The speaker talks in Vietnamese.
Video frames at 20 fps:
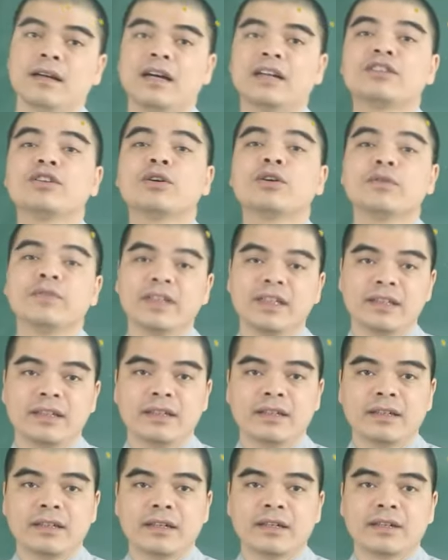À, thưa quý vị,
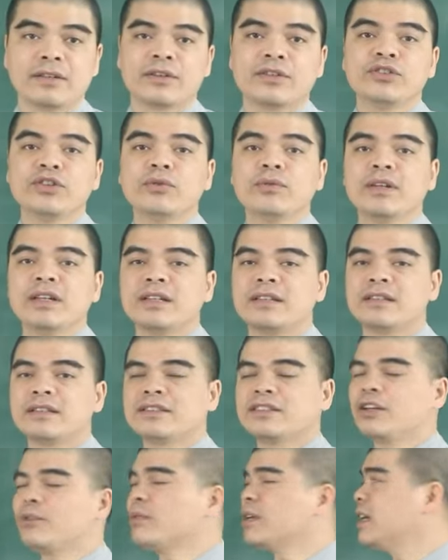nói chung ấy
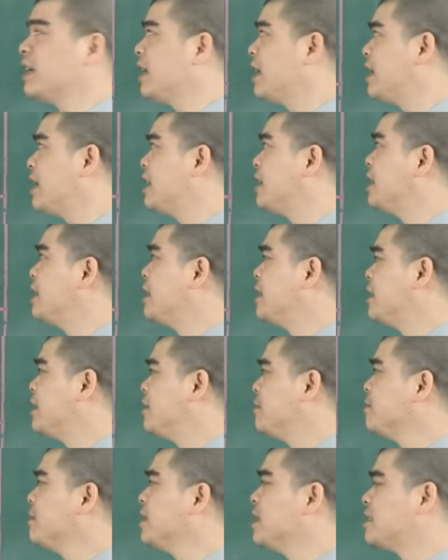trong cái ngày
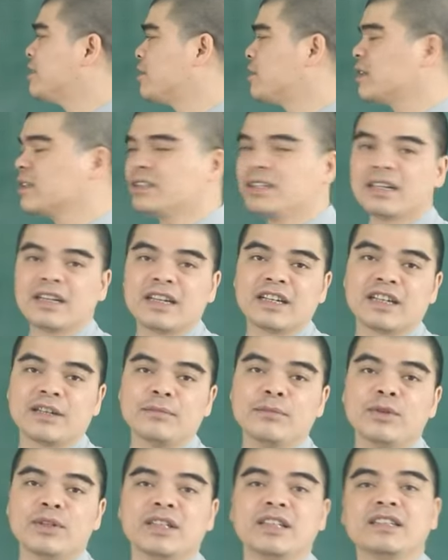16 tháng riêng ngày
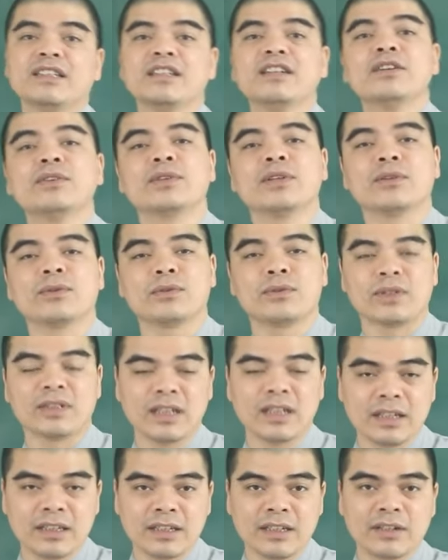kỷ mùi thì những người tuổi, tuổi
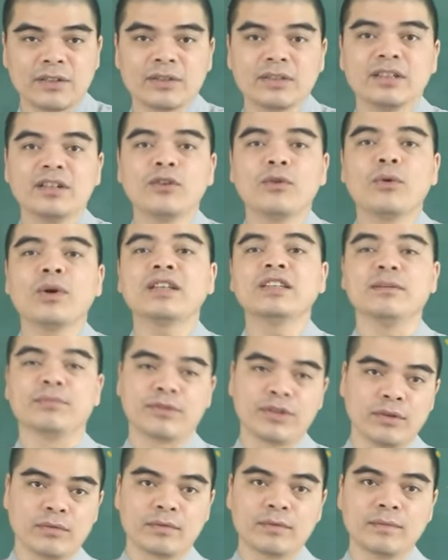thân ấy có thương quan nhập
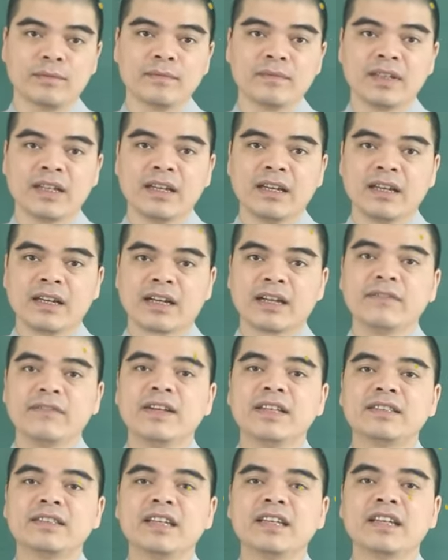cục cái
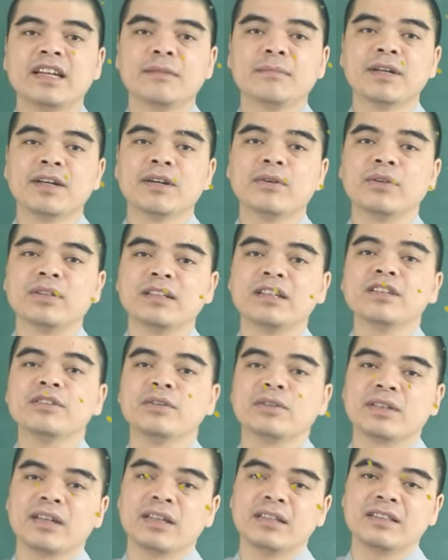vận trình ngày mới của những người
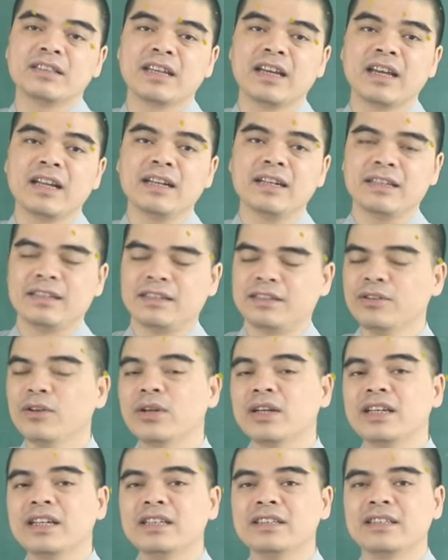tuổi thân sẽ này
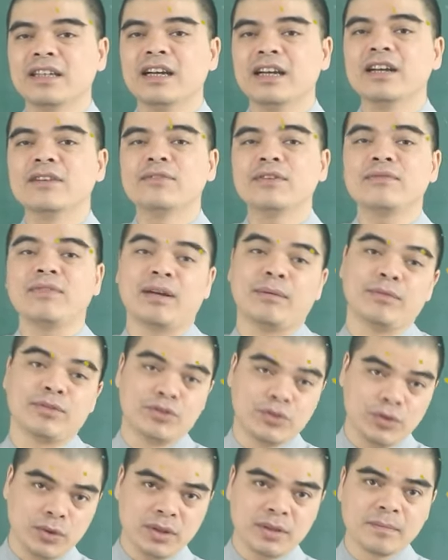đôi khi sẽ hơi vất vả
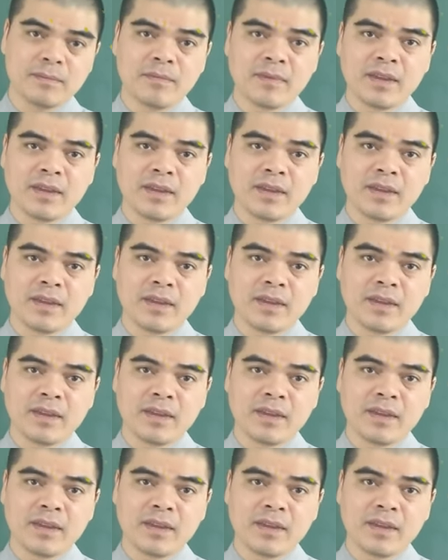một chút